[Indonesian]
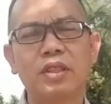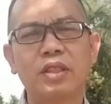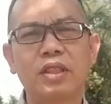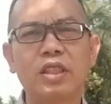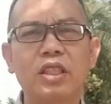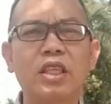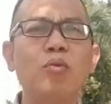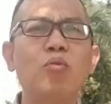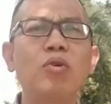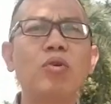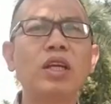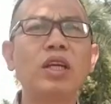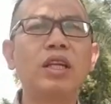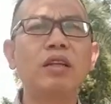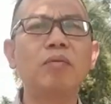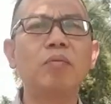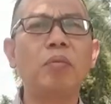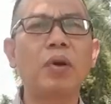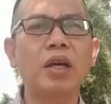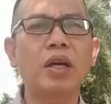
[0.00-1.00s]
tidak mungkin
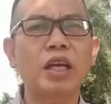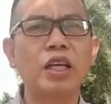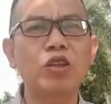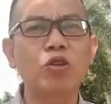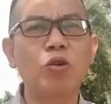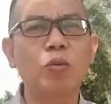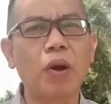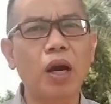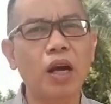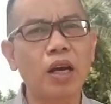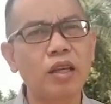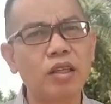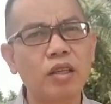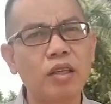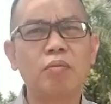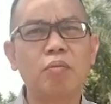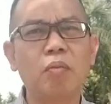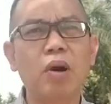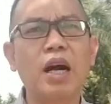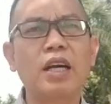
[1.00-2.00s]
mereka itu
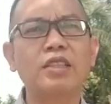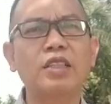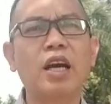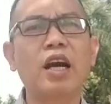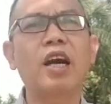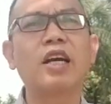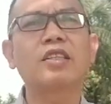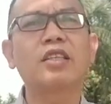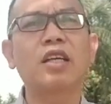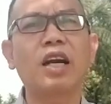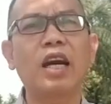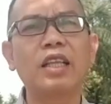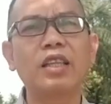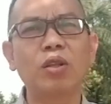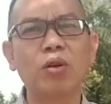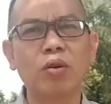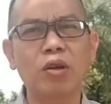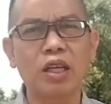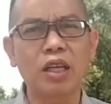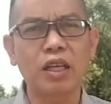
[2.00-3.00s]
berani mengacak-ngacak
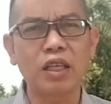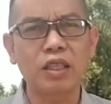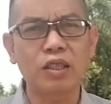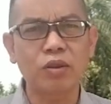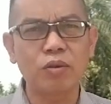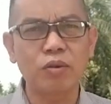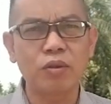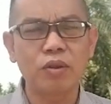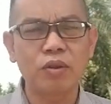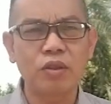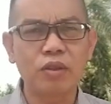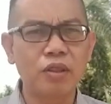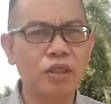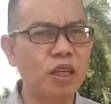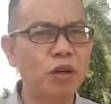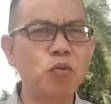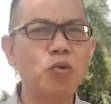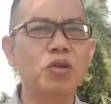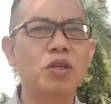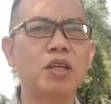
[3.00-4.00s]
kantor kalian itu
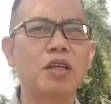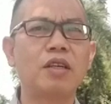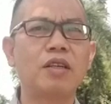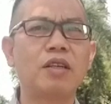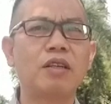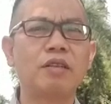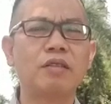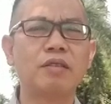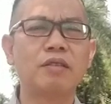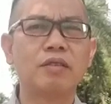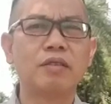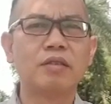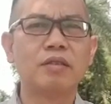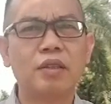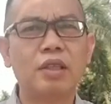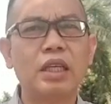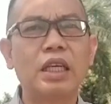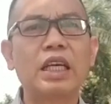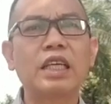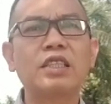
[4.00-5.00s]
tidak mungkin
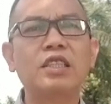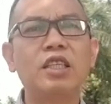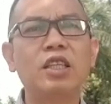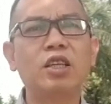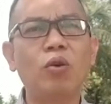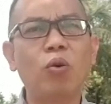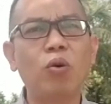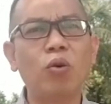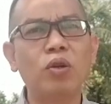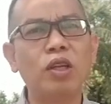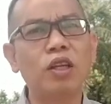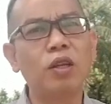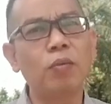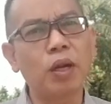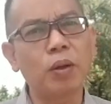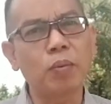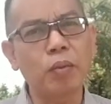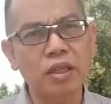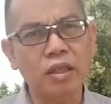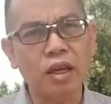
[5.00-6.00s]
resiko di
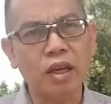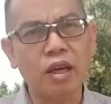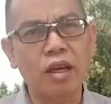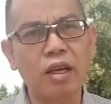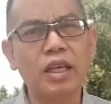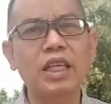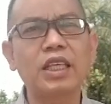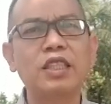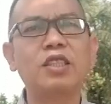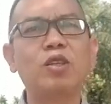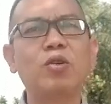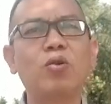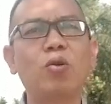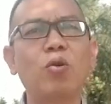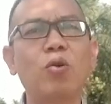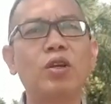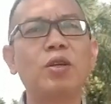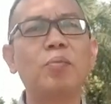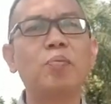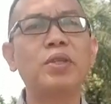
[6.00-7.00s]
depan mata
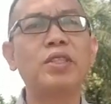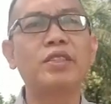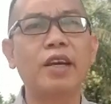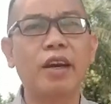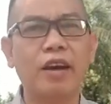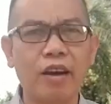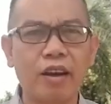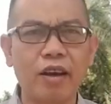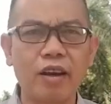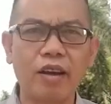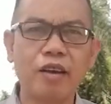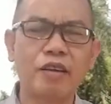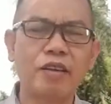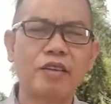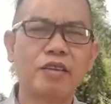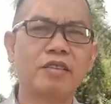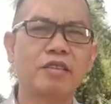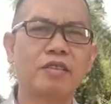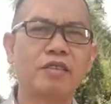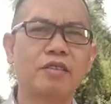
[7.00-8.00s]
resiko di penjara
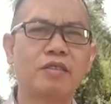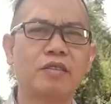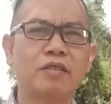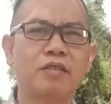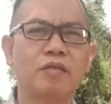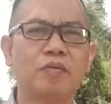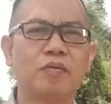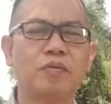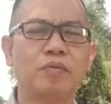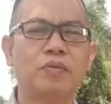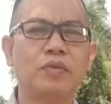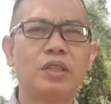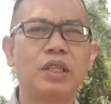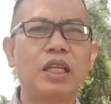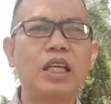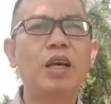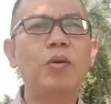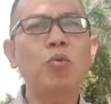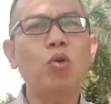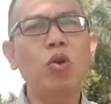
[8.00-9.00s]

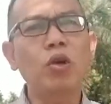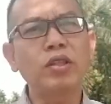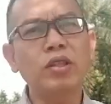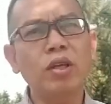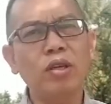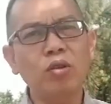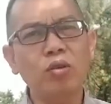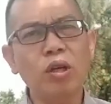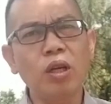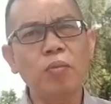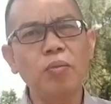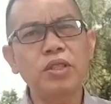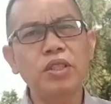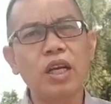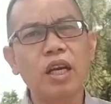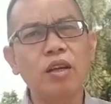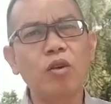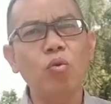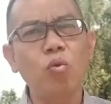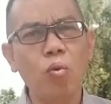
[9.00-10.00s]
debt collector itu kan
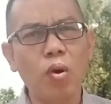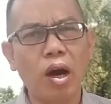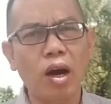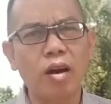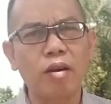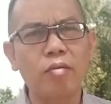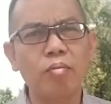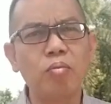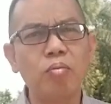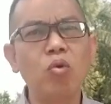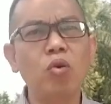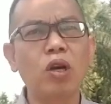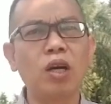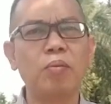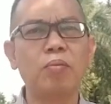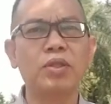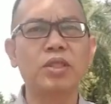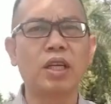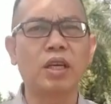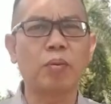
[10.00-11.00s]
mencari uang bukan
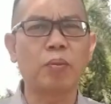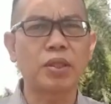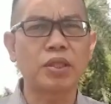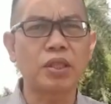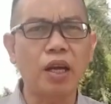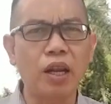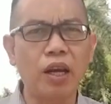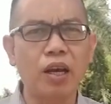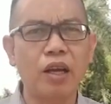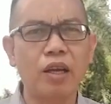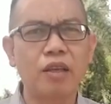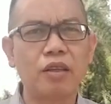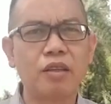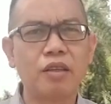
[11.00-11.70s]
mencari masalah